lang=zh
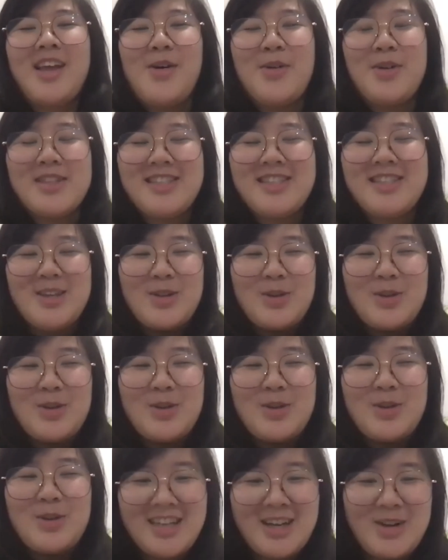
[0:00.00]
到我自己都，
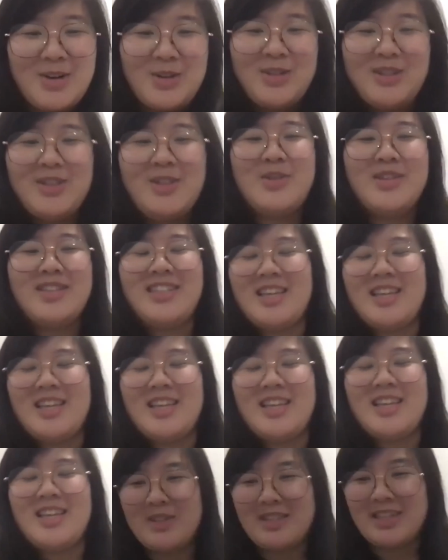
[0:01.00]
你知道，我心
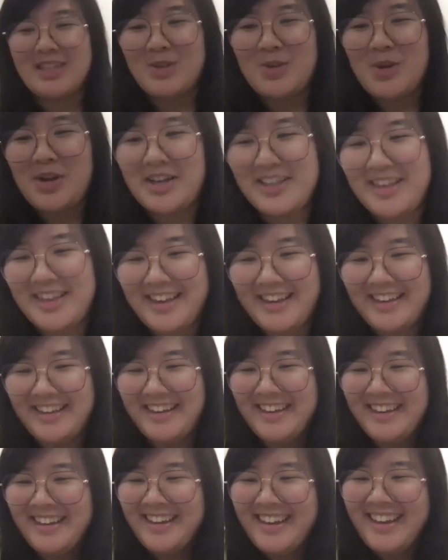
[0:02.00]
动想创业。
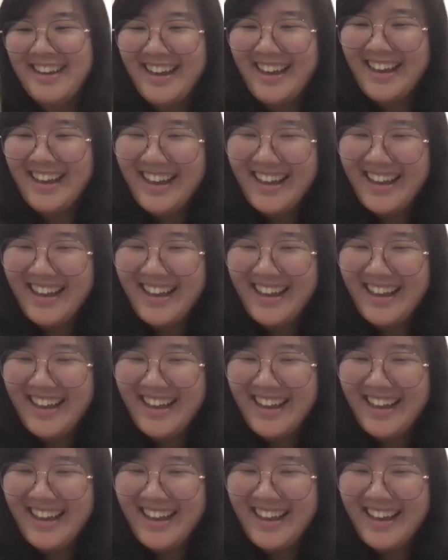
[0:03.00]
哎，